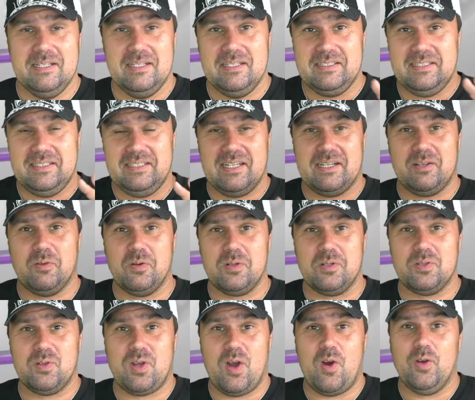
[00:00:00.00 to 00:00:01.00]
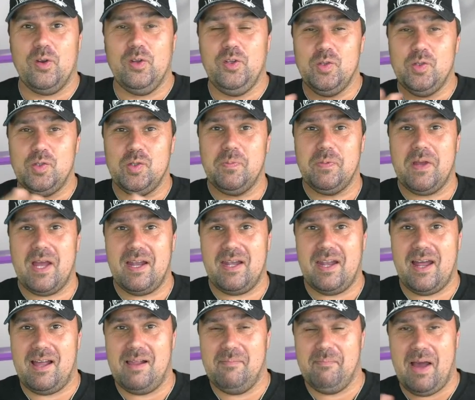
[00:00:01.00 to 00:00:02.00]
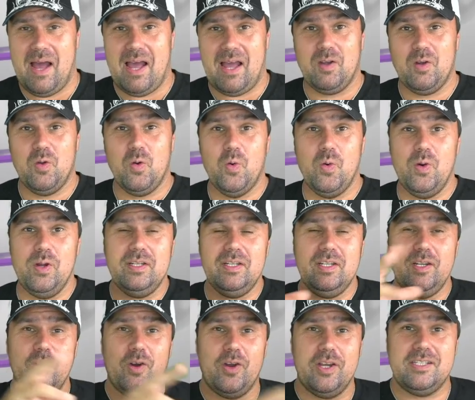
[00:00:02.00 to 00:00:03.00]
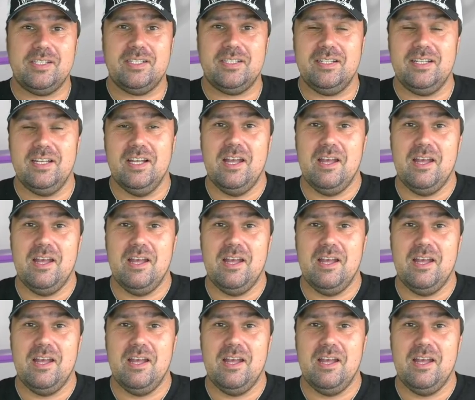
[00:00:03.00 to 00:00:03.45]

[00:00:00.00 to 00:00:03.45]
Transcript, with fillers: die dann ruckzuck auch einen YouTube-Kanal machen, holen die Leute